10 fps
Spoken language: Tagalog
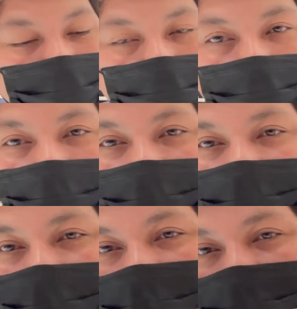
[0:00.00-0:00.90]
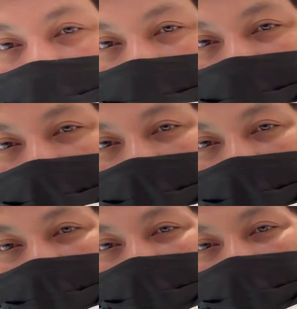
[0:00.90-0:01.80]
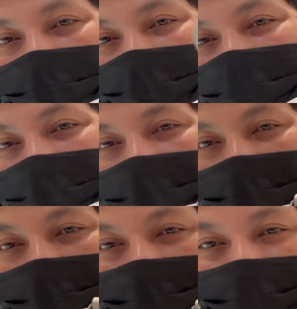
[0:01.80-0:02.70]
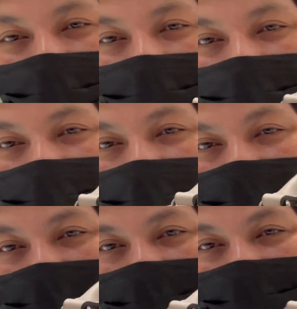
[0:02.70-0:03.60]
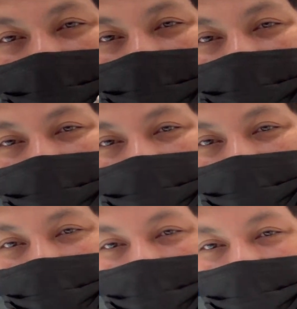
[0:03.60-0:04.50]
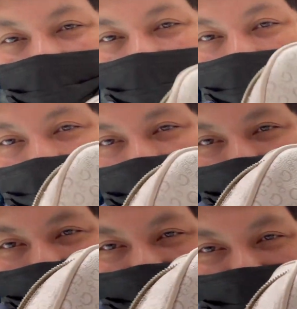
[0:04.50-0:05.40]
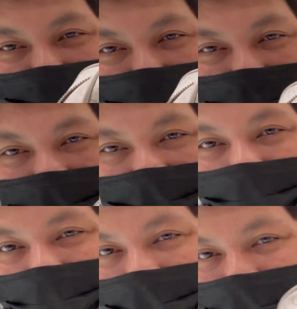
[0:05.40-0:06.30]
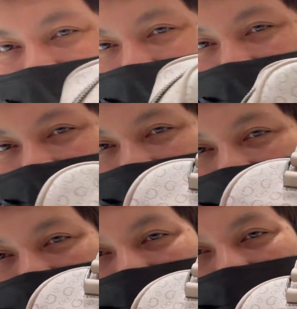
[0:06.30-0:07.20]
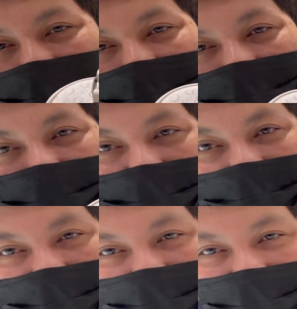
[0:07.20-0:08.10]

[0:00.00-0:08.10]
maganda ba to? Paki ano na lang, comment na lang kung maganda ba akong pumili para sa ating mga commander.